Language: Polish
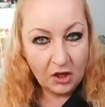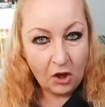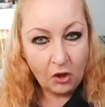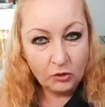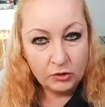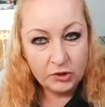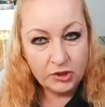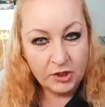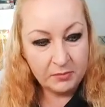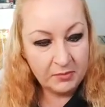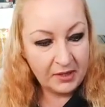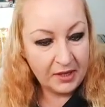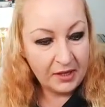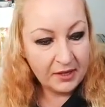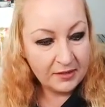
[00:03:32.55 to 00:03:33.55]
od
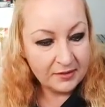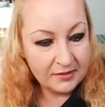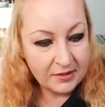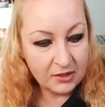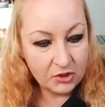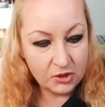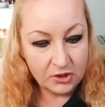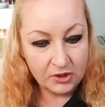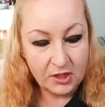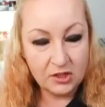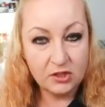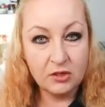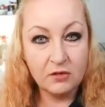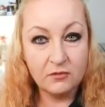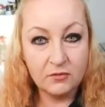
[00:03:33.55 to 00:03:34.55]
siebie
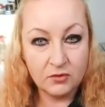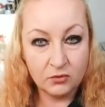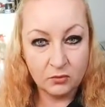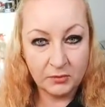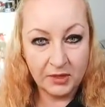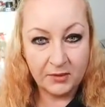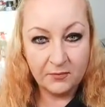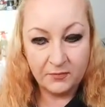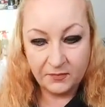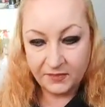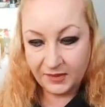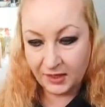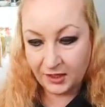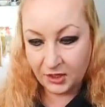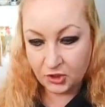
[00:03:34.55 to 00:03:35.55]
zaczynać w sumie
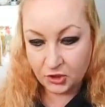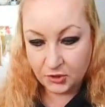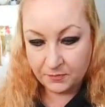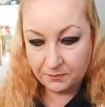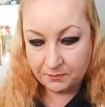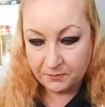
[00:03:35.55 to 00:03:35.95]
należy.